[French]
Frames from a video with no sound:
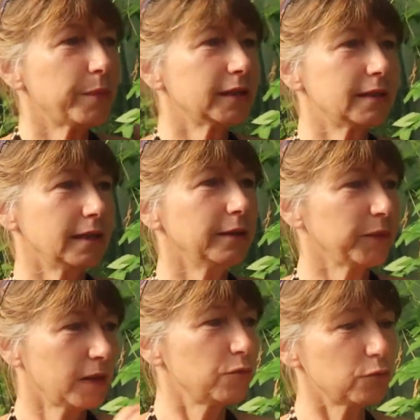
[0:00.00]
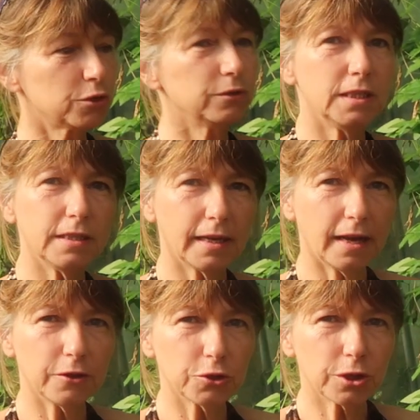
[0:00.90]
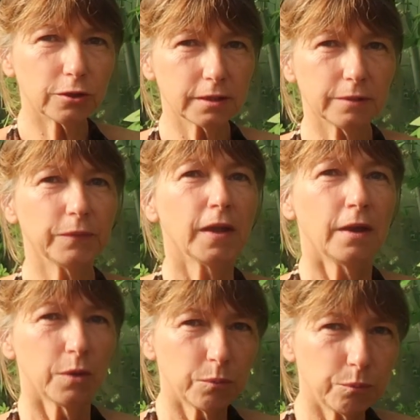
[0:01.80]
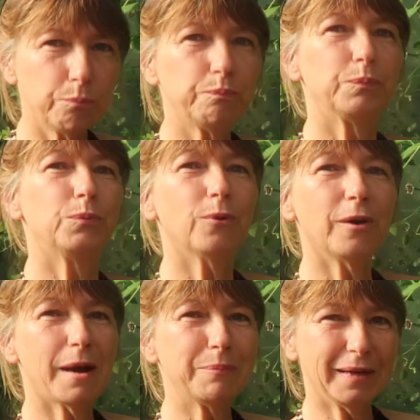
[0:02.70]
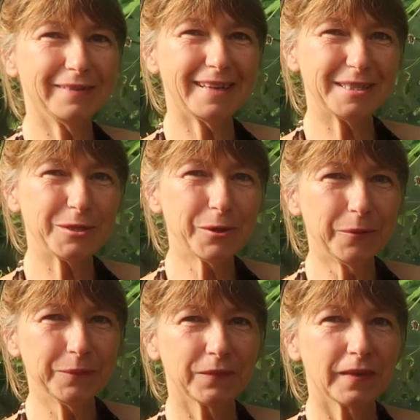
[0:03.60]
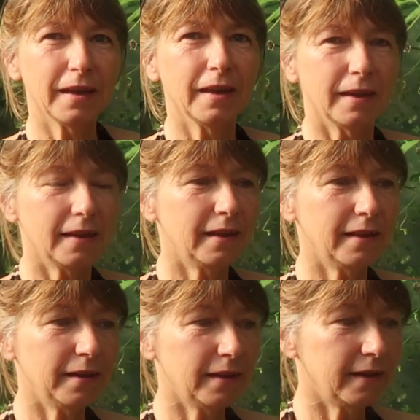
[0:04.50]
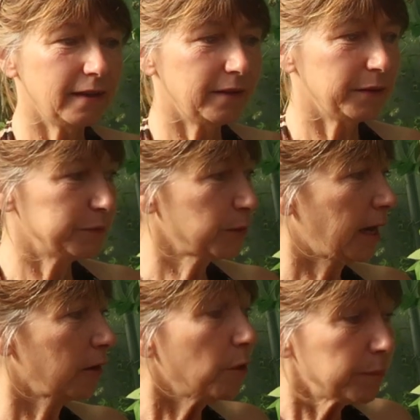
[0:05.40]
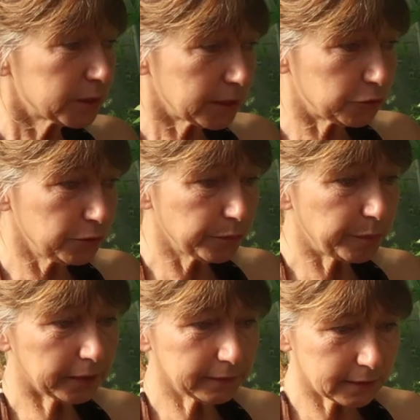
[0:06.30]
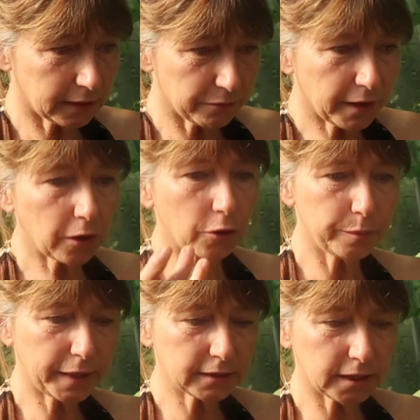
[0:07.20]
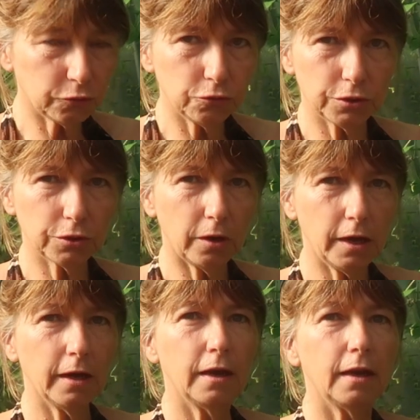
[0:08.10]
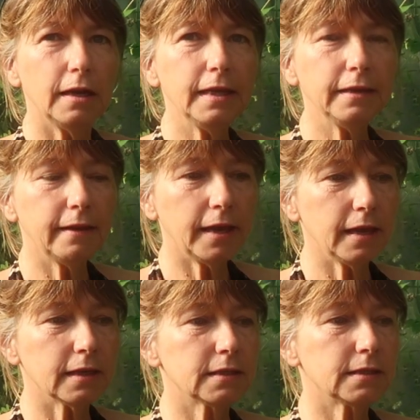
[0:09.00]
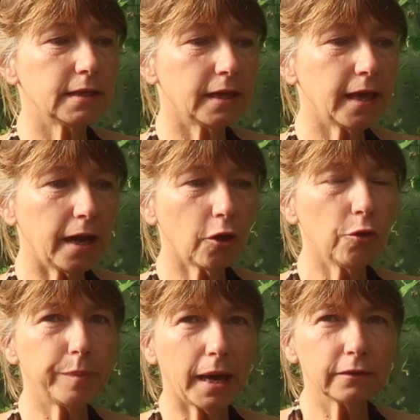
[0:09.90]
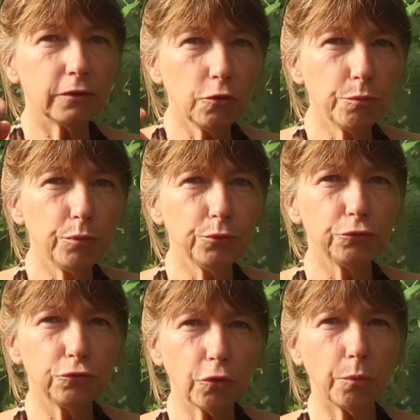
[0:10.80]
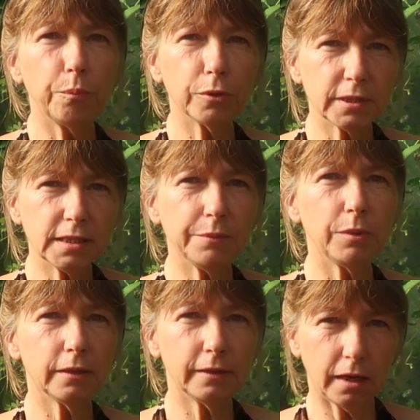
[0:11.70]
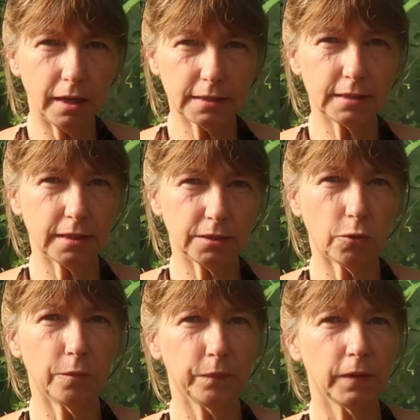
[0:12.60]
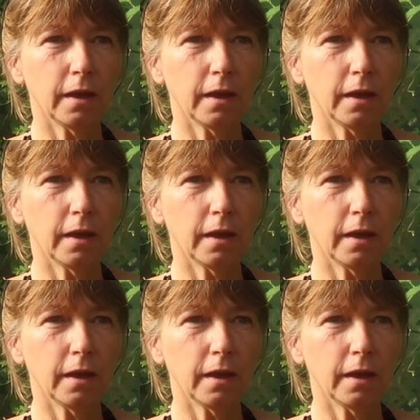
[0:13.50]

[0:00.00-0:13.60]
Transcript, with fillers: fait penser qu'il faut que je dise quelque chose. Eh ben, Pour la plantation, euh, voilà, comme c'est une plante qui va repartir du sol, l'idée c'est qu'elle reparte le plus tôt possible dans la saison.